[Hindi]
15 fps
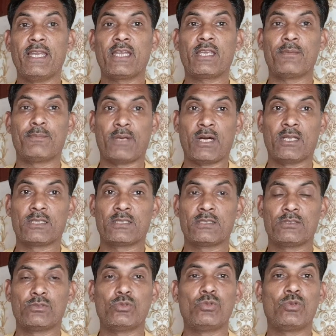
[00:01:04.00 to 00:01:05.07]
लेने के बाद
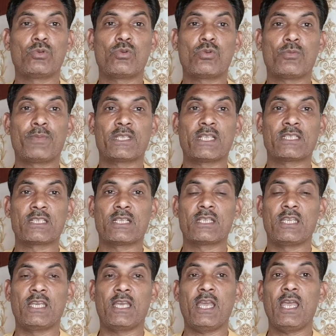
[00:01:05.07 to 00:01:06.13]
उन लोगों को पता
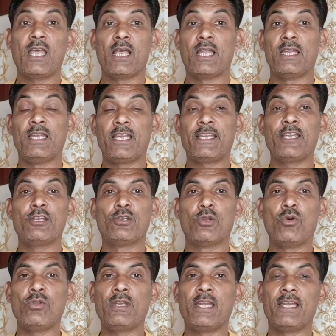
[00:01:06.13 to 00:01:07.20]
चलती है लेकिन
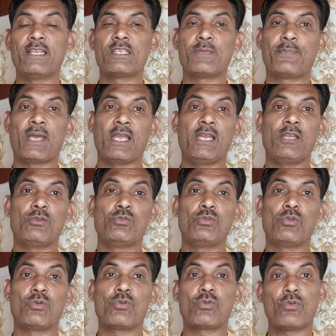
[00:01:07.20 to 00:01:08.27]
लोन लेने से पहले
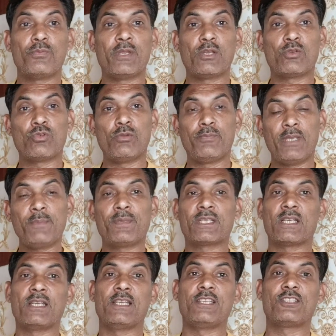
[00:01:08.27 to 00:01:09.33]
उन लोगों को बिल्कुल भी
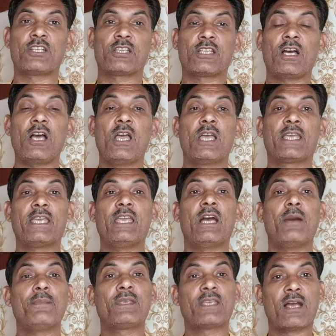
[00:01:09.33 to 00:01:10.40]
पता नहीं चलता कि
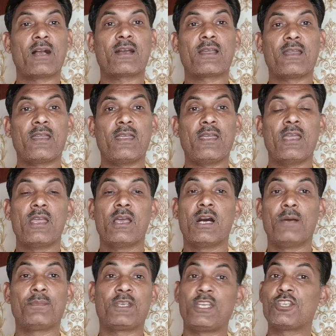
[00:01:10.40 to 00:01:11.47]
हम क्या कर रहे हैं
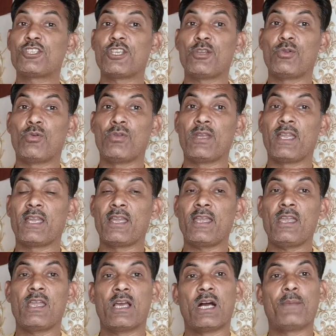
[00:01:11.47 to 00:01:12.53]
हम किससे लोन ले रहे
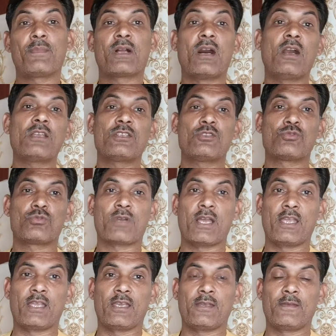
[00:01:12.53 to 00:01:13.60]
हैं हम कहां से
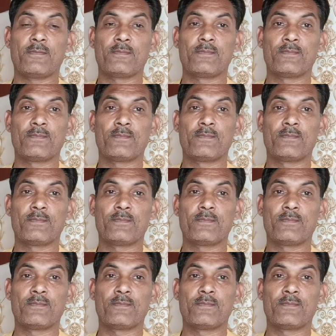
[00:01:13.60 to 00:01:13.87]
चुकाएंगे